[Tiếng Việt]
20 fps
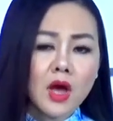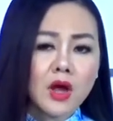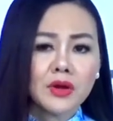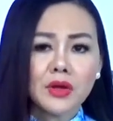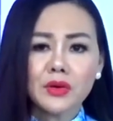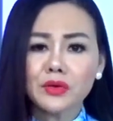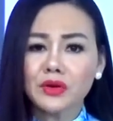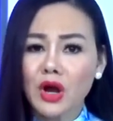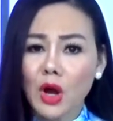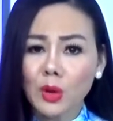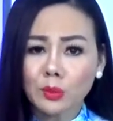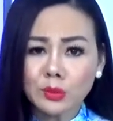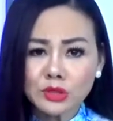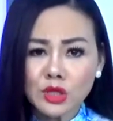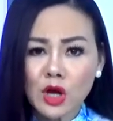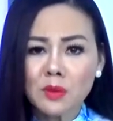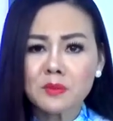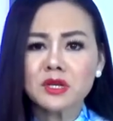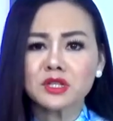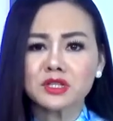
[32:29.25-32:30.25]
nếu không
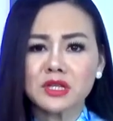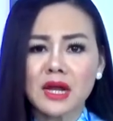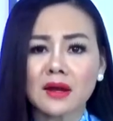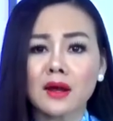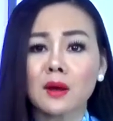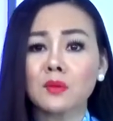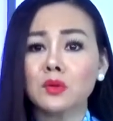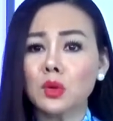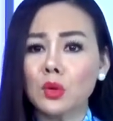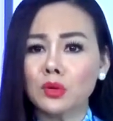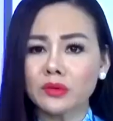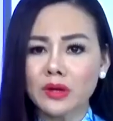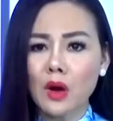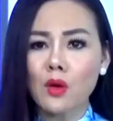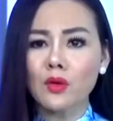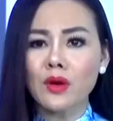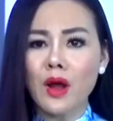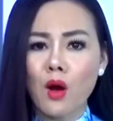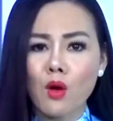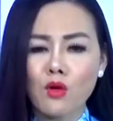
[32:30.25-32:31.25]
cho biết rằng ông luôn
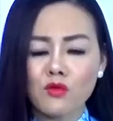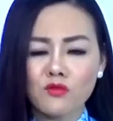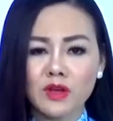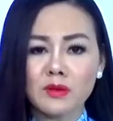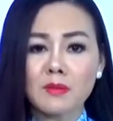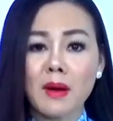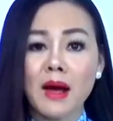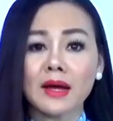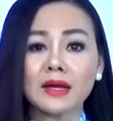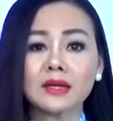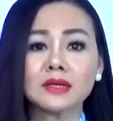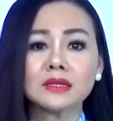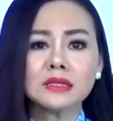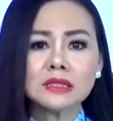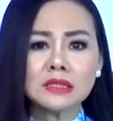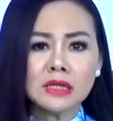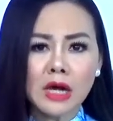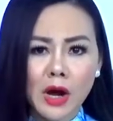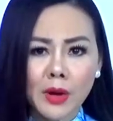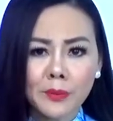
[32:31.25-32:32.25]
đau đáu về bài
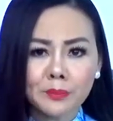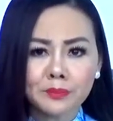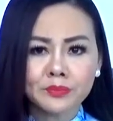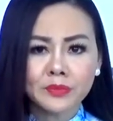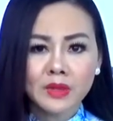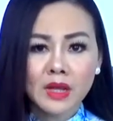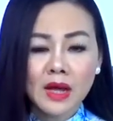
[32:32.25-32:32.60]
Dư Ông,